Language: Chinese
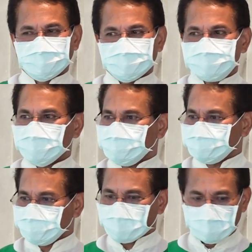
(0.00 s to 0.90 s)
所以我
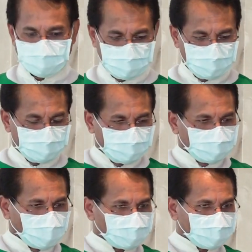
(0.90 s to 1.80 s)
们就看
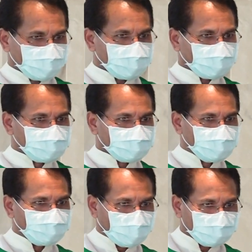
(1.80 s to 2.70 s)
有热诚者、
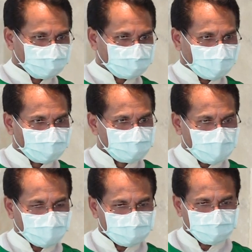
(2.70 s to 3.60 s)
心满在里
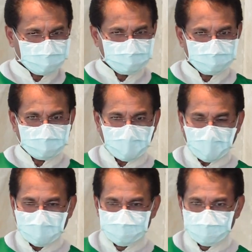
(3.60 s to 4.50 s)
面，
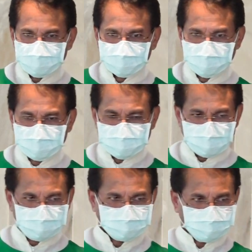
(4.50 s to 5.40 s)
爱国主义者；
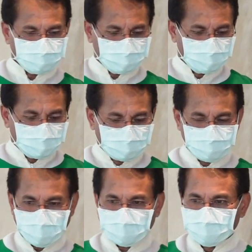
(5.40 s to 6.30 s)
另
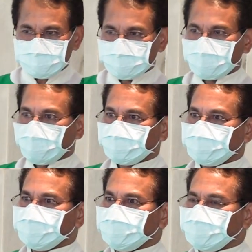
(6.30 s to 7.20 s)
外一个是有
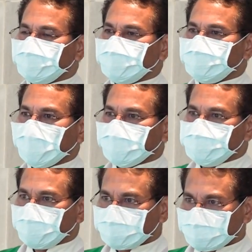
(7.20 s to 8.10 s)
卖
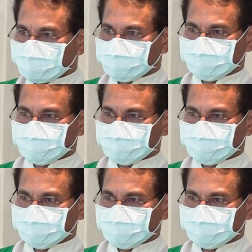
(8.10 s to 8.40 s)
国的，